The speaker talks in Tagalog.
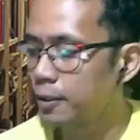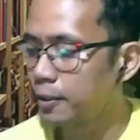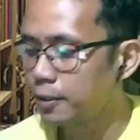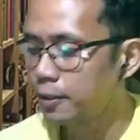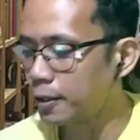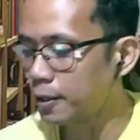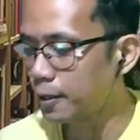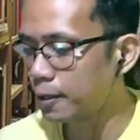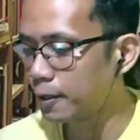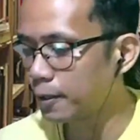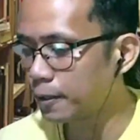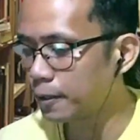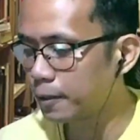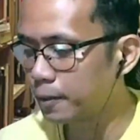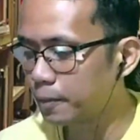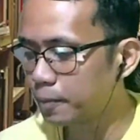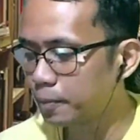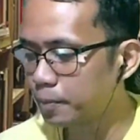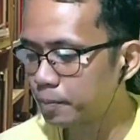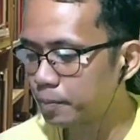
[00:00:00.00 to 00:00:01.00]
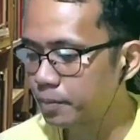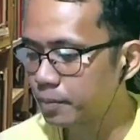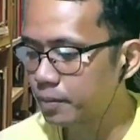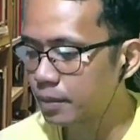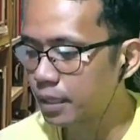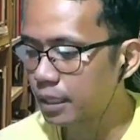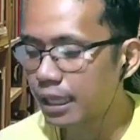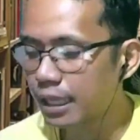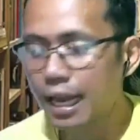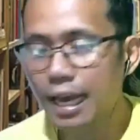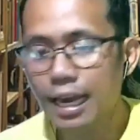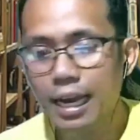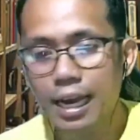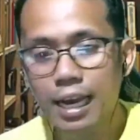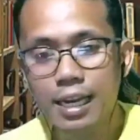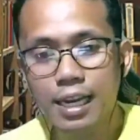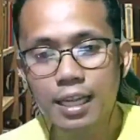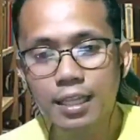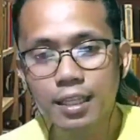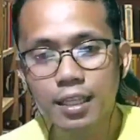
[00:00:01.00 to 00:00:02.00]
um,
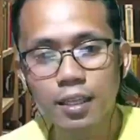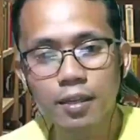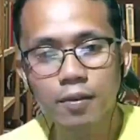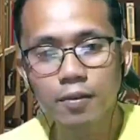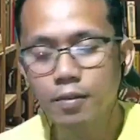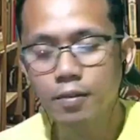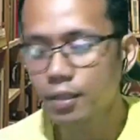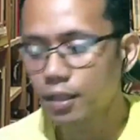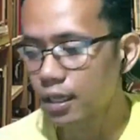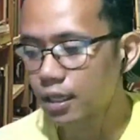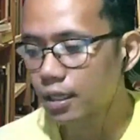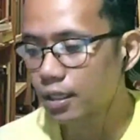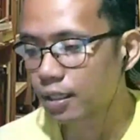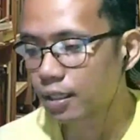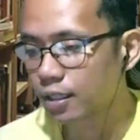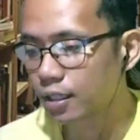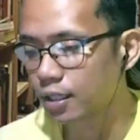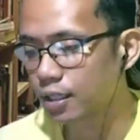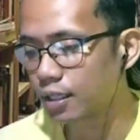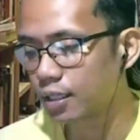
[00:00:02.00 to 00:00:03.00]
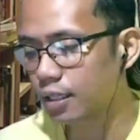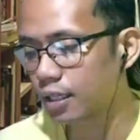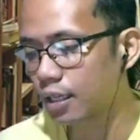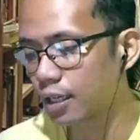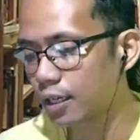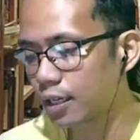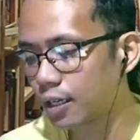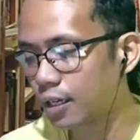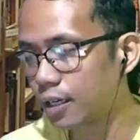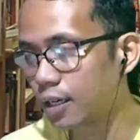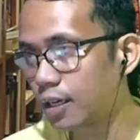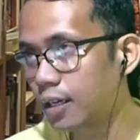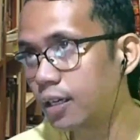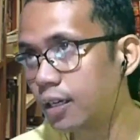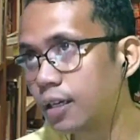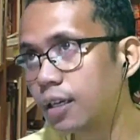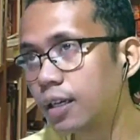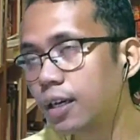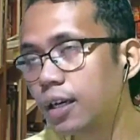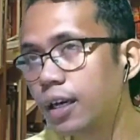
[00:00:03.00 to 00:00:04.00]
natalakay natin no
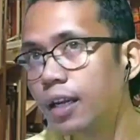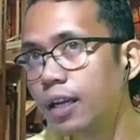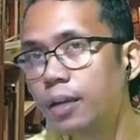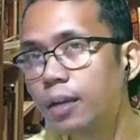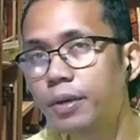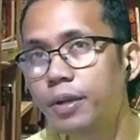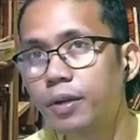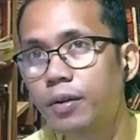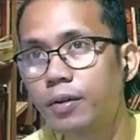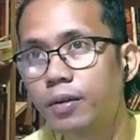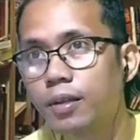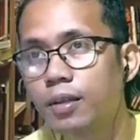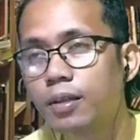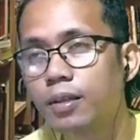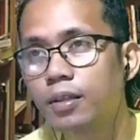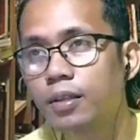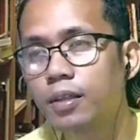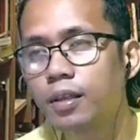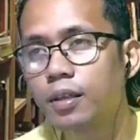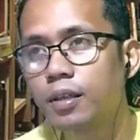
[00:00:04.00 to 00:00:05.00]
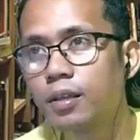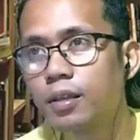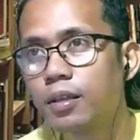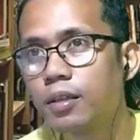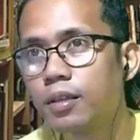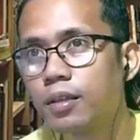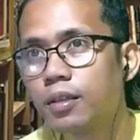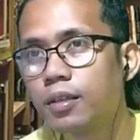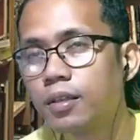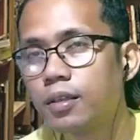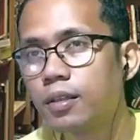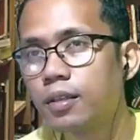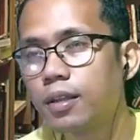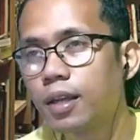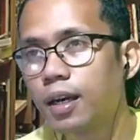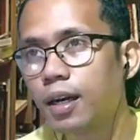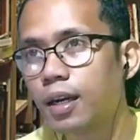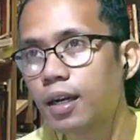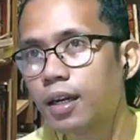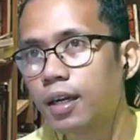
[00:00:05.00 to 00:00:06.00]
uh, kailan ba yun
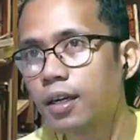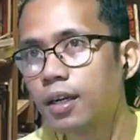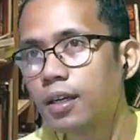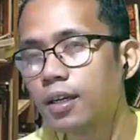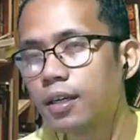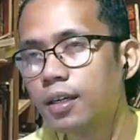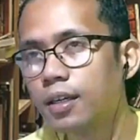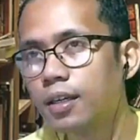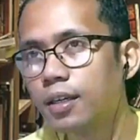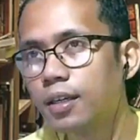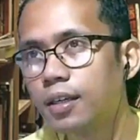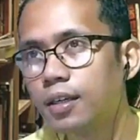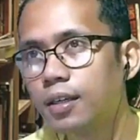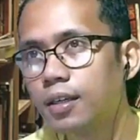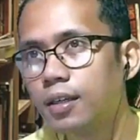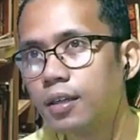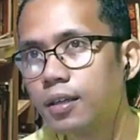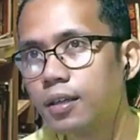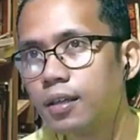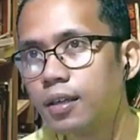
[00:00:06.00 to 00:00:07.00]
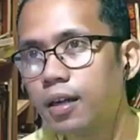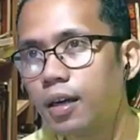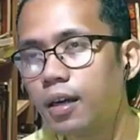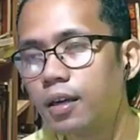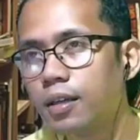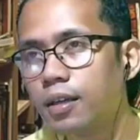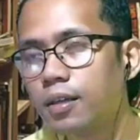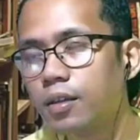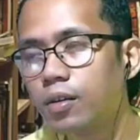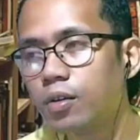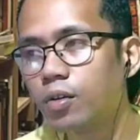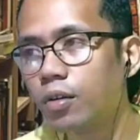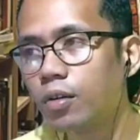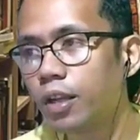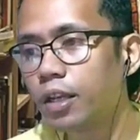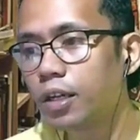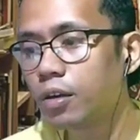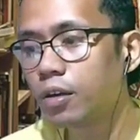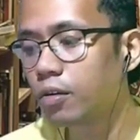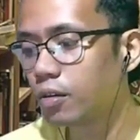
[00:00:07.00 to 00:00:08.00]
nakaraang uh, nung
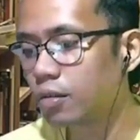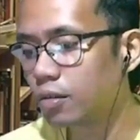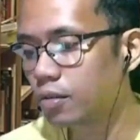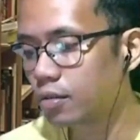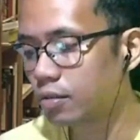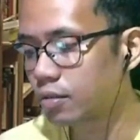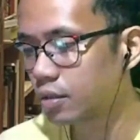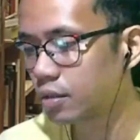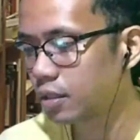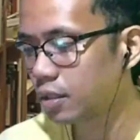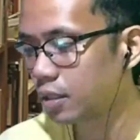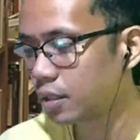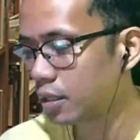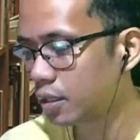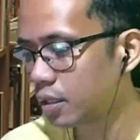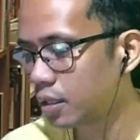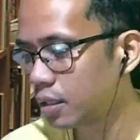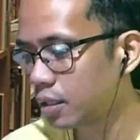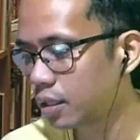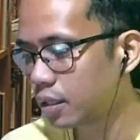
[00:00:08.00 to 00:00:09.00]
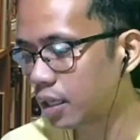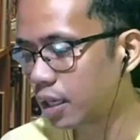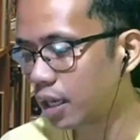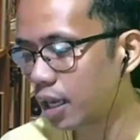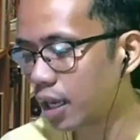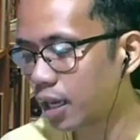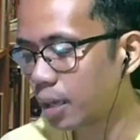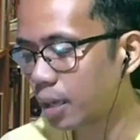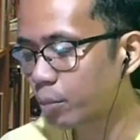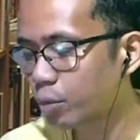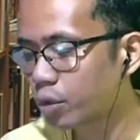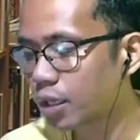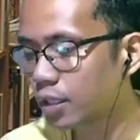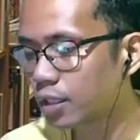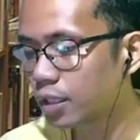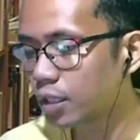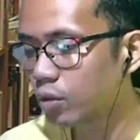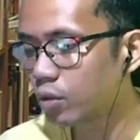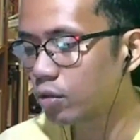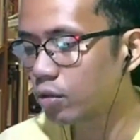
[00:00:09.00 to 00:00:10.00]
linggo no tinalakay po
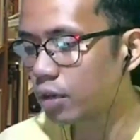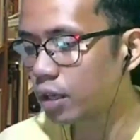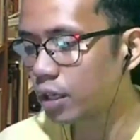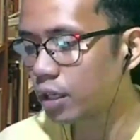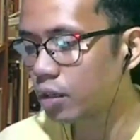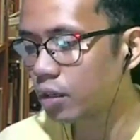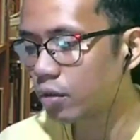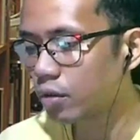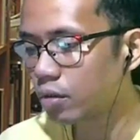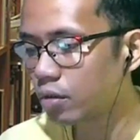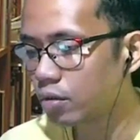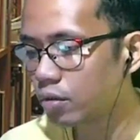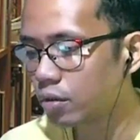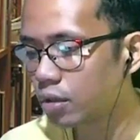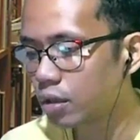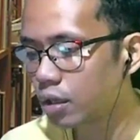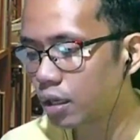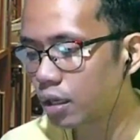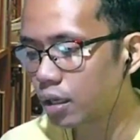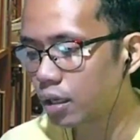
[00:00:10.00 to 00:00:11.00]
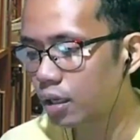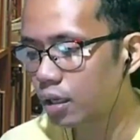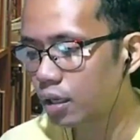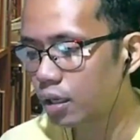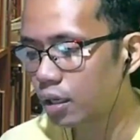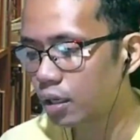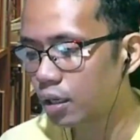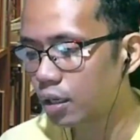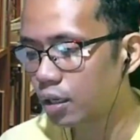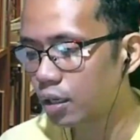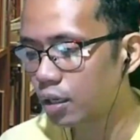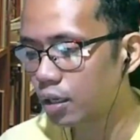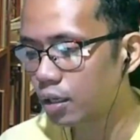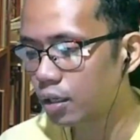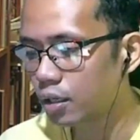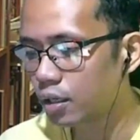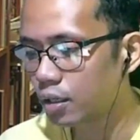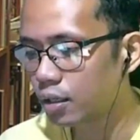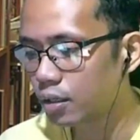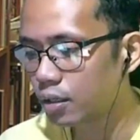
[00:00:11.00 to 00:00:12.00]
natin nung linggo
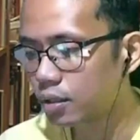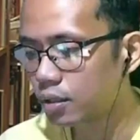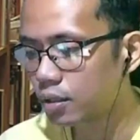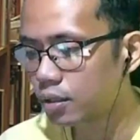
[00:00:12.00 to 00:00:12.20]
ang um,